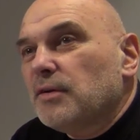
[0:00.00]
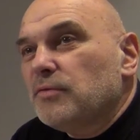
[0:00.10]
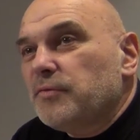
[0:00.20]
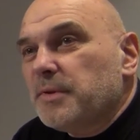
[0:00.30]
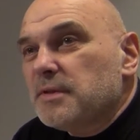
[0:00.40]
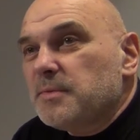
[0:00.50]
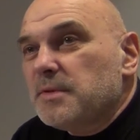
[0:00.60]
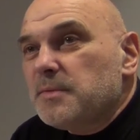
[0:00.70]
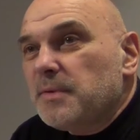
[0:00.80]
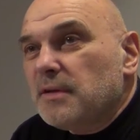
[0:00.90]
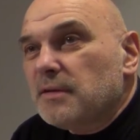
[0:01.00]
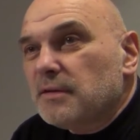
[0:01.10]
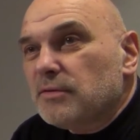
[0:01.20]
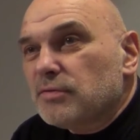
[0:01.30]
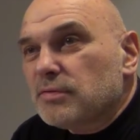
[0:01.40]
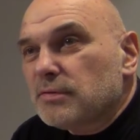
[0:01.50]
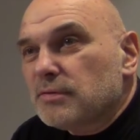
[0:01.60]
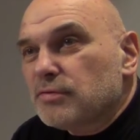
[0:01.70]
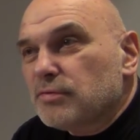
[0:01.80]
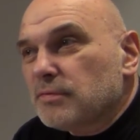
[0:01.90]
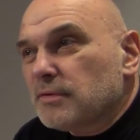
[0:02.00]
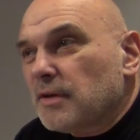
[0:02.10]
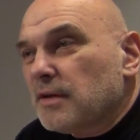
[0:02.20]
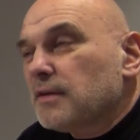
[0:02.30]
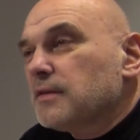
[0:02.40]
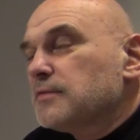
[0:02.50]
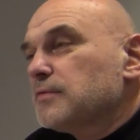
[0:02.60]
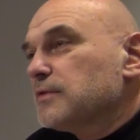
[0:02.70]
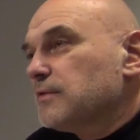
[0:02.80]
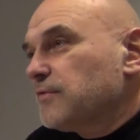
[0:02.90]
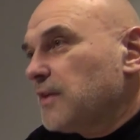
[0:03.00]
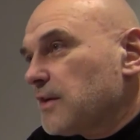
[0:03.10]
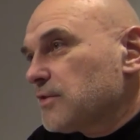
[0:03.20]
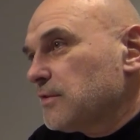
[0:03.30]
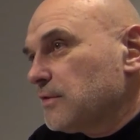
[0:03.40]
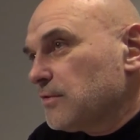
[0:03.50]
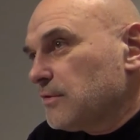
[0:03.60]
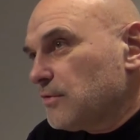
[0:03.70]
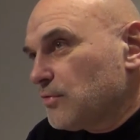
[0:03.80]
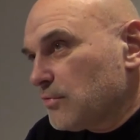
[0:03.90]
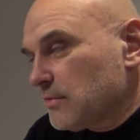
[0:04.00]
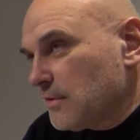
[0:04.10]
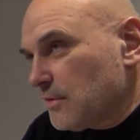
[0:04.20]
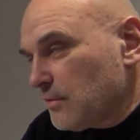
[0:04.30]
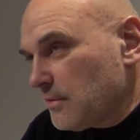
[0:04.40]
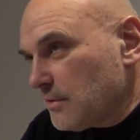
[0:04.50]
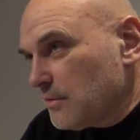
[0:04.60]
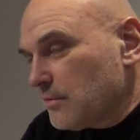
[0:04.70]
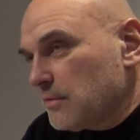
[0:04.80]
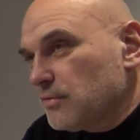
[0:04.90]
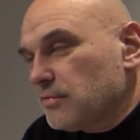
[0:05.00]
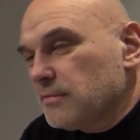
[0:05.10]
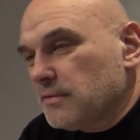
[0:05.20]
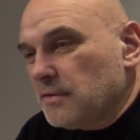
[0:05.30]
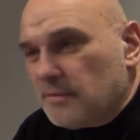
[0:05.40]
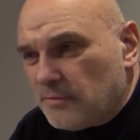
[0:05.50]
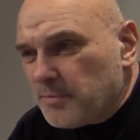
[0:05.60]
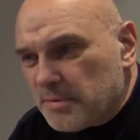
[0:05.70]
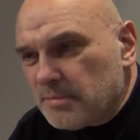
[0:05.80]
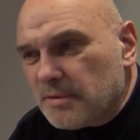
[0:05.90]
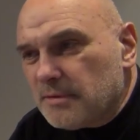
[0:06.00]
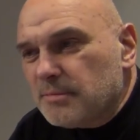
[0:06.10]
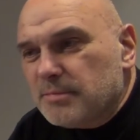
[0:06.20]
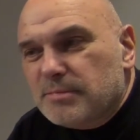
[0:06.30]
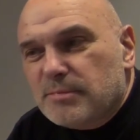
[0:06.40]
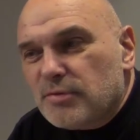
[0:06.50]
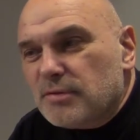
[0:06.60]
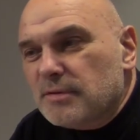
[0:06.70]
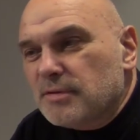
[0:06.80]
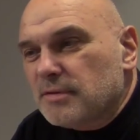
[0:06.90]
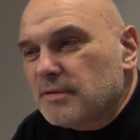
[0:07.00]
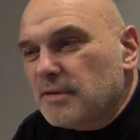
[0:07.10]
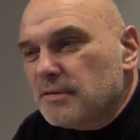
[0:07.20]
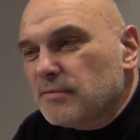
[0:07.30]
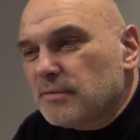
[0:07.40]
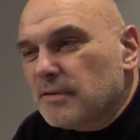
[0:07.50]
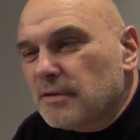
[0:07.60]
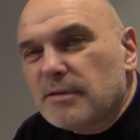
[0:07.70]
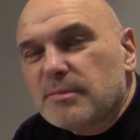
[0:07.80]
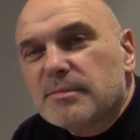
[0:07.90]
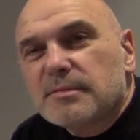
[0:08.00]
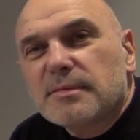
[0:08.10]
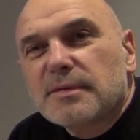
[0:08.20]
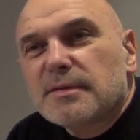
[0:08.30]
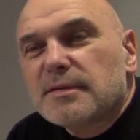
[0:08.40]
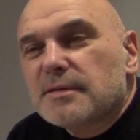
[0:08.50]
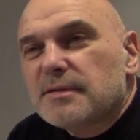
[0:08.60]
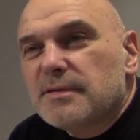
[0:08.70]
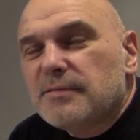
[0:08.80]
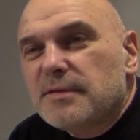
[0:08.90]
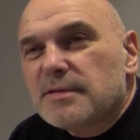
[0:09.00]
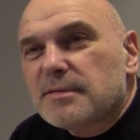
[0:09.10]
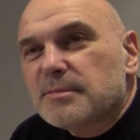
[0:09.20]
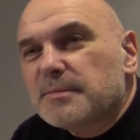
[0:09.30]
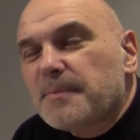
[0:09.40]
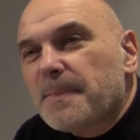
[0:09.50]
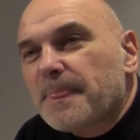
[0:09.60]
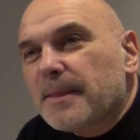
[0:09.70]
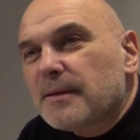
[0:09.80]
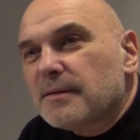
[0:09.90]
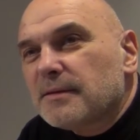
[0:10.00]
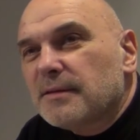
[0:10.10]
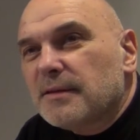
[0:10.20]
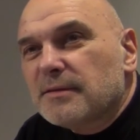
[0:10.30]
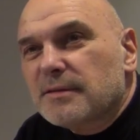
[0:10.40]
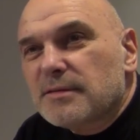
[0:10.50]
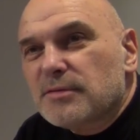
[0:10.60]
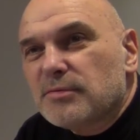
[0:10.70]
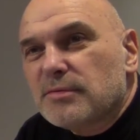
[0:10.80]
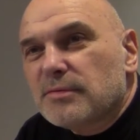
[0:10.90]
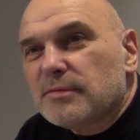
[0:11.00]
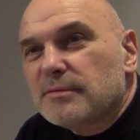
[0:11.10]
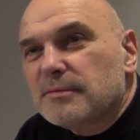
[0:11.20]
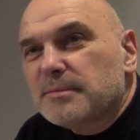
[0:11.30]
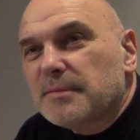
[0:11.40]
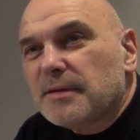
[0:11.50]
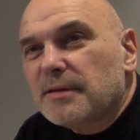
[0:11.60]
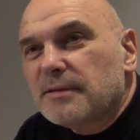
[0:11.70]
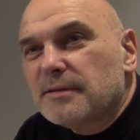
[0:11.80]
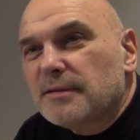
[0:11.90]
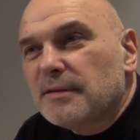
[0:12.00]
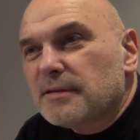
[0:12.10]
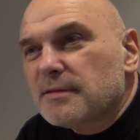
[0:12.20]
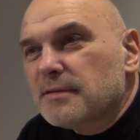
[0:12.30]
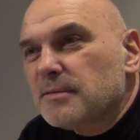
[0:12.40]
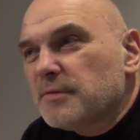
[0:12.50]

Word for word: Но, в принципе, несмотря на то, что это шутка, а, как известно, в каждой шутке только доля шутки, это, в общем-то, можно считать вот таким девизом, э, краткой сутью моей лекции.